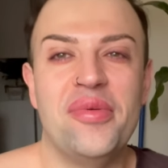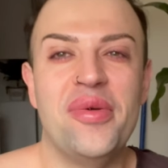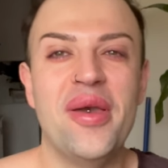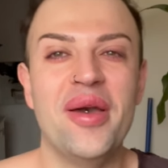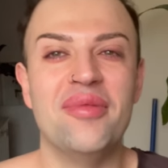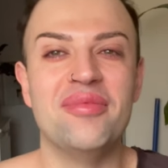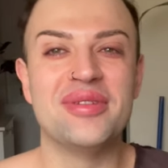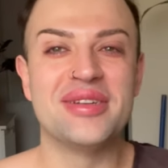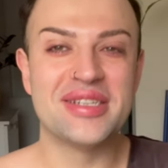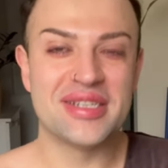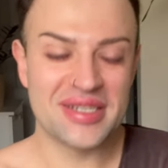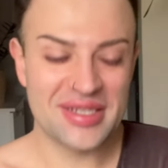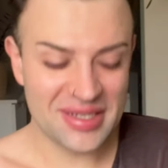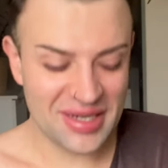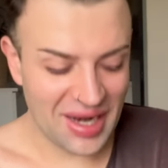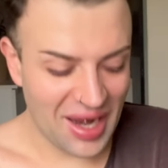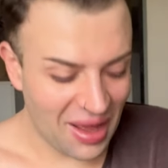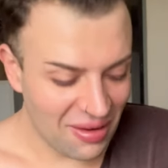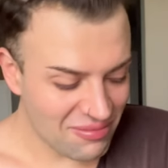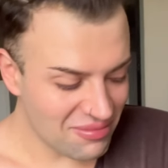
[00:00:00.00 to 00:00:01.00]
wypiłem trzy
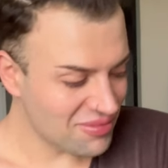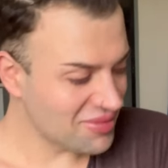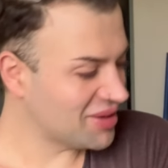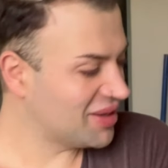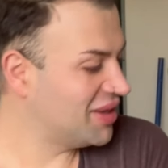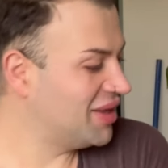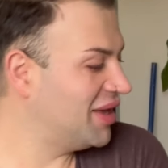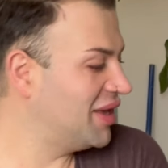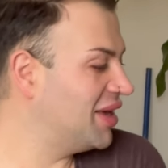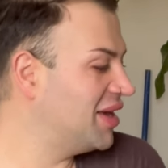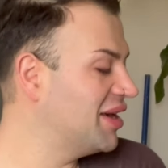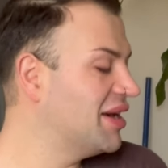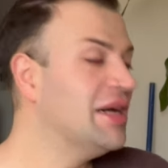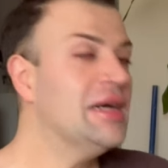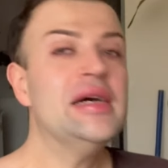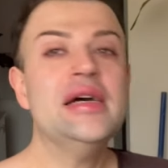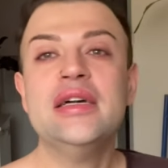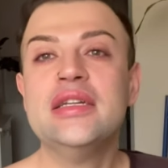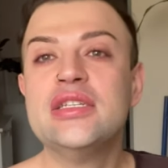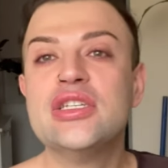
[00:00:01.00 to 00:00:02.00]
lampki,
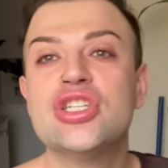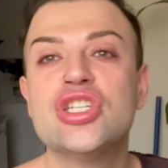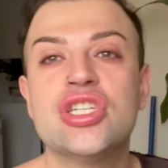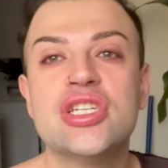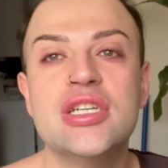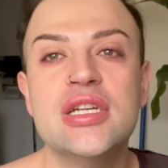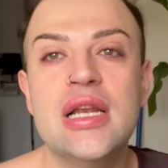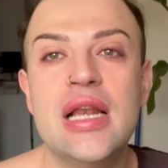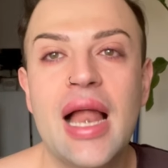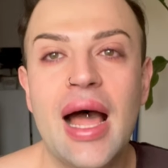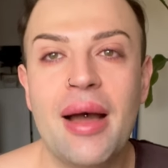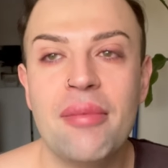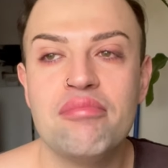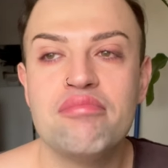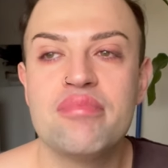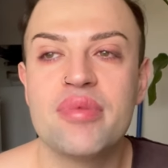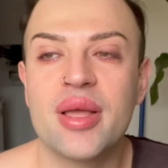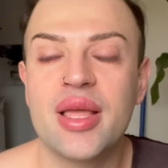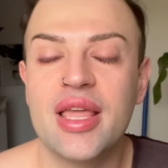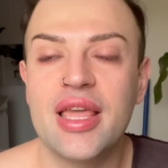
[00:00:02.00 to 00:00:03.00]
trzy
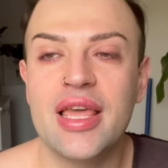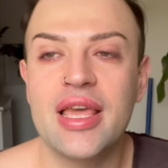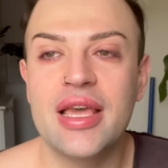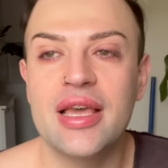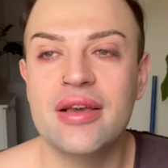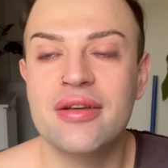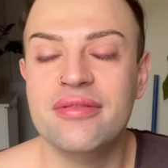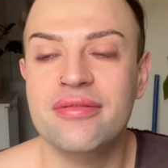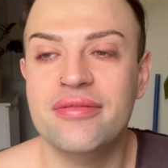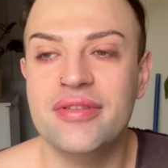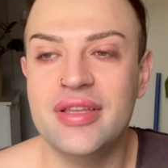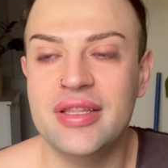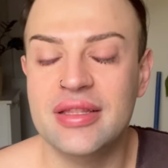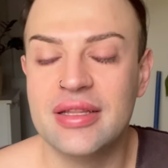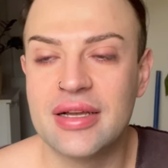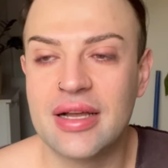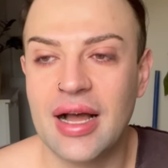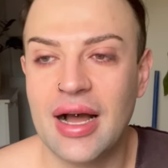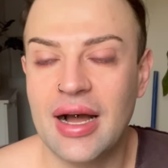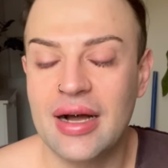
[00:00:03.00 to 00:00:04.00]
lampki
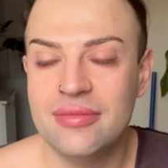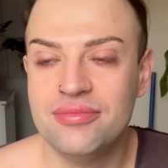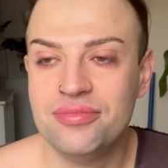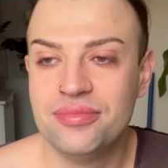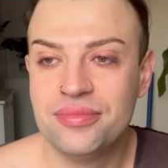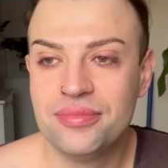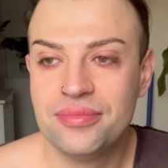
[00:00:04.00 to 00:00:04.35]
winka.